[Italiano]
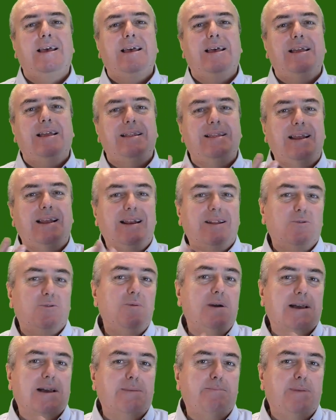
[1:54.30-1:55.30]
della
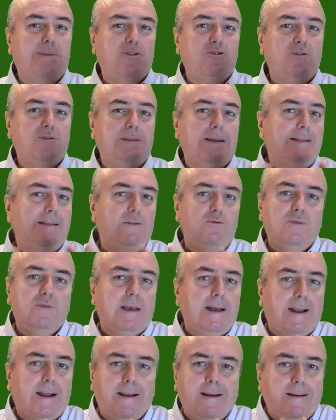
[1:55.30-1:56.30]
tua capacità di
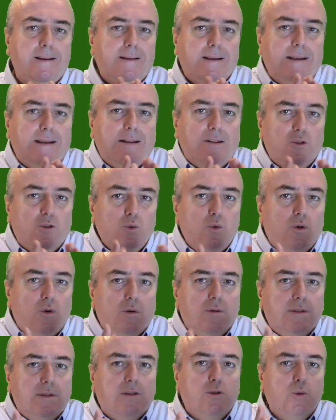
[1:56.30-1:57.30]
usare il tuo
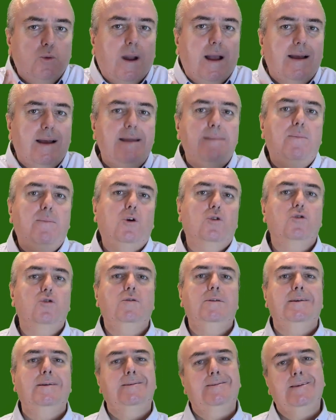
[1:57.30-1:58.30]
naturale modo
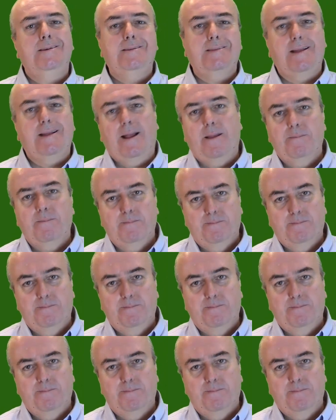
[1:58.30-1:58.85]
di esistere.